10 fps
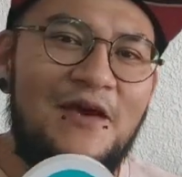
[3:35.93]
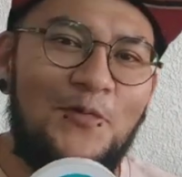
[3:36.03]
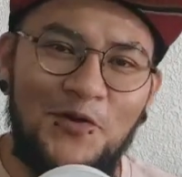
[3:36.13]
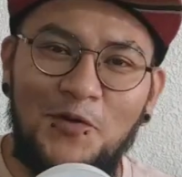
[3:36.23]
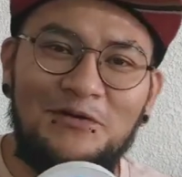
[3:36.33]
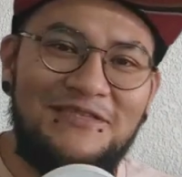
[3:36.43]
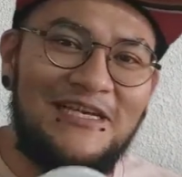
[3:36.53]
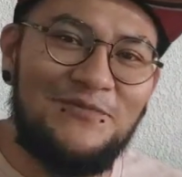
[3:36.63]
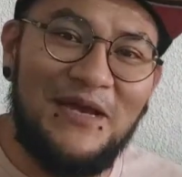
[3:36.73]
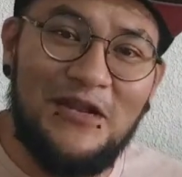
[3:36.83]
Porque como
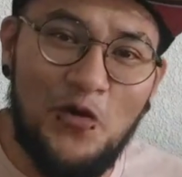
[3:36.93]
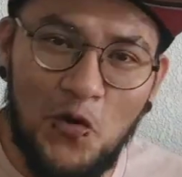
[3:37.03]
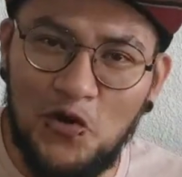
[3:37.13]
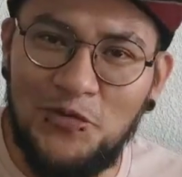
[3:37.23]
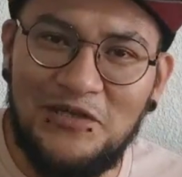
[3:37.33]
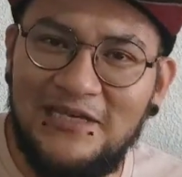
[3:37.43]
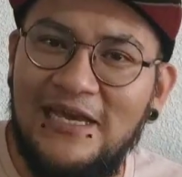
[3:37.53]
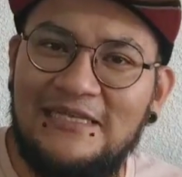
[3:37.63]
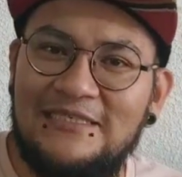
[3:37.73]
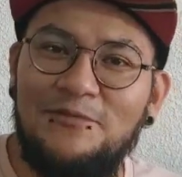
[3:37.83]
ustedes ven, luego los videos que
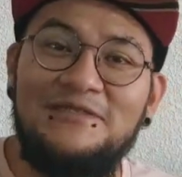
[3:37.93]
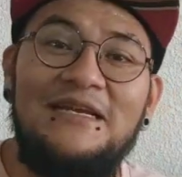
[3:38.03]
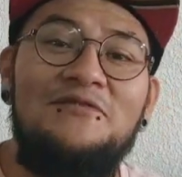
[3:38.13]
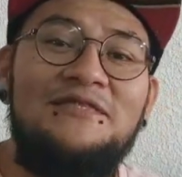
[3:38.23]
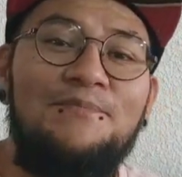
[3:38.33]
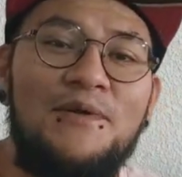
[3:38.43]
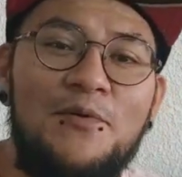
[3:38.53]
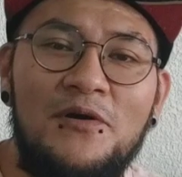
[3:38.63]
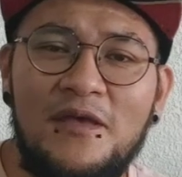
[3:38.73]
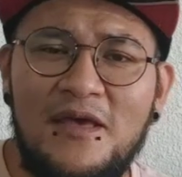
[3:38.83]
hacemos en los en
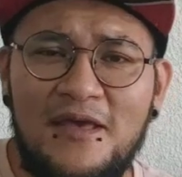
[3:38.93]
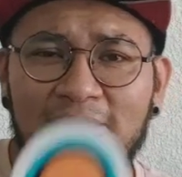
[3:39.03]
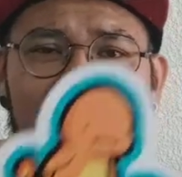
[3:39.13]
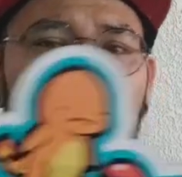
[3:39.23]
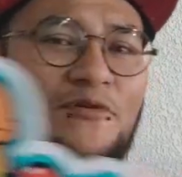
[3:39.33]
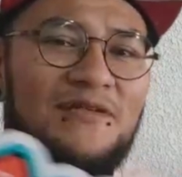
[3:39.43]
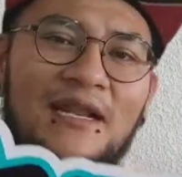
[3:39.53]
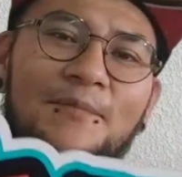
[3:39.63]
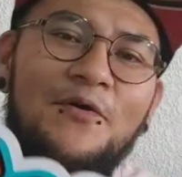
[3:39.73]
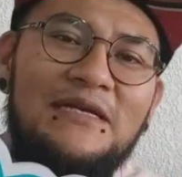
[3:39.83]
vivo, tenemos a
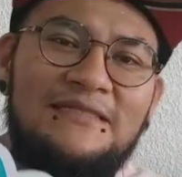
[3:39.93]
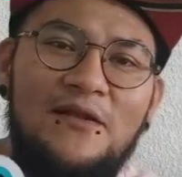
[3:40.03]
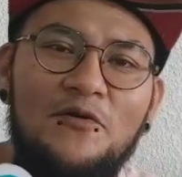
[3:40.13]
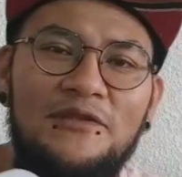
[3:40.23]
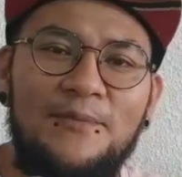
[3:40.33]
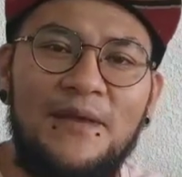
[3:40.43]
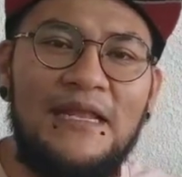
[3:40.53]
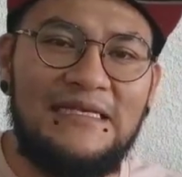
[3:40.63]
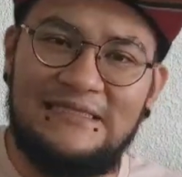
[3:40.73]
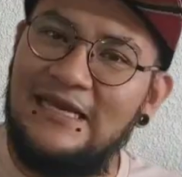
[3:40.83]
lo mejor este logo también
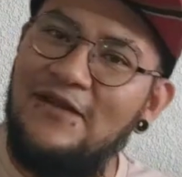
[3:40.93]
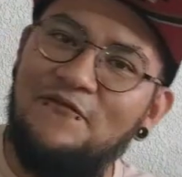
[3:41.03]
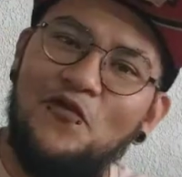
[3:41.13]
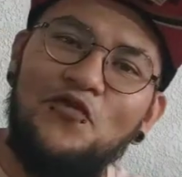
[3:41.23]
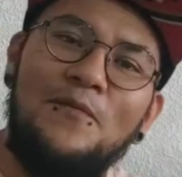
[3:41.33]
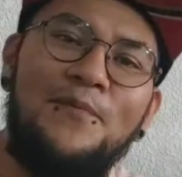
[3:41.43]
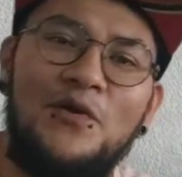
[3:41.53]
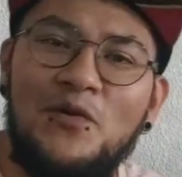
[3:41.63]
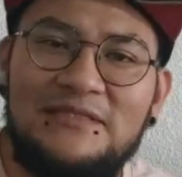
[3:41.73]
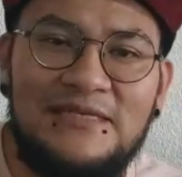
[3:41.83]
es al fondo,
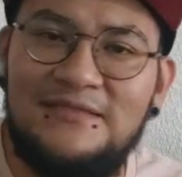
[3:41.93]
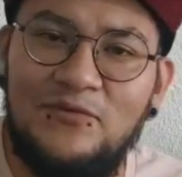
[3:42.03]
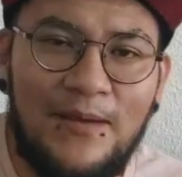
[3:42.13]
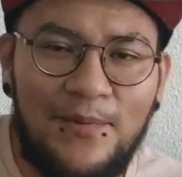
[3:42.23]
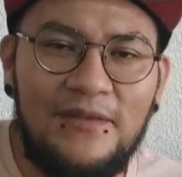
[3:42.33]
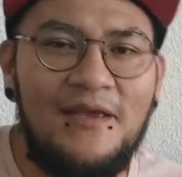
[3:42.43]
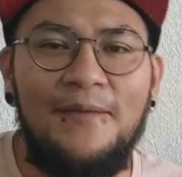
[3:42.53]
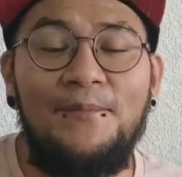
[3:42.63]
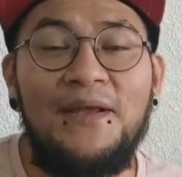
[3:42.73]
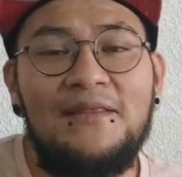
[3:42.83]
pero es este, una práctica,
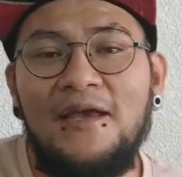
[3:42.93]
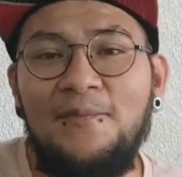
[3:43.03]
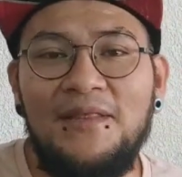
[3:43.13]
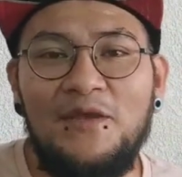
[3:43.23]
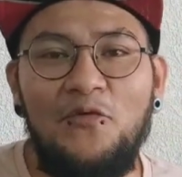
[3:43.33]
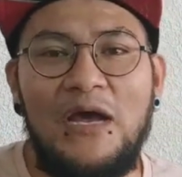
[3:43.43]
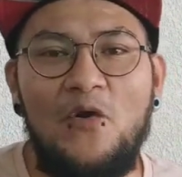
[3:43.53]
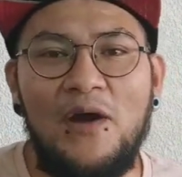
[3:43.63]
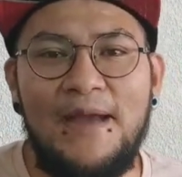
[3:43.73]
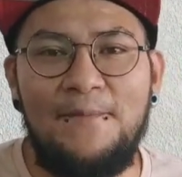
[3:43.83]
prácticamente una
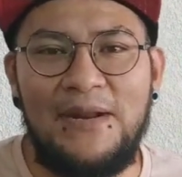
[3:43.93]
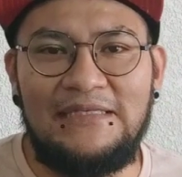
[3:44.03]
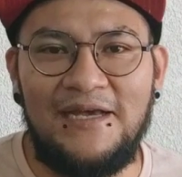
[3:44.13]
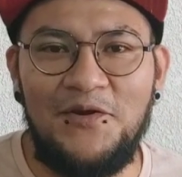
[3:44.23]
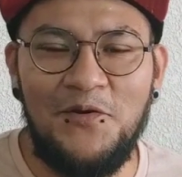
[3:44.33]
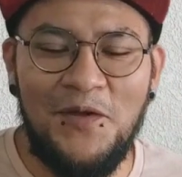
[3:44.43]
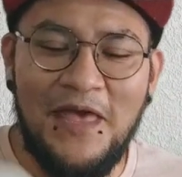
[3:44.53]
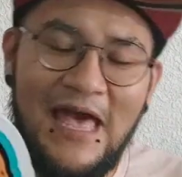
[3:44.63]
hoja impresa, ¿no?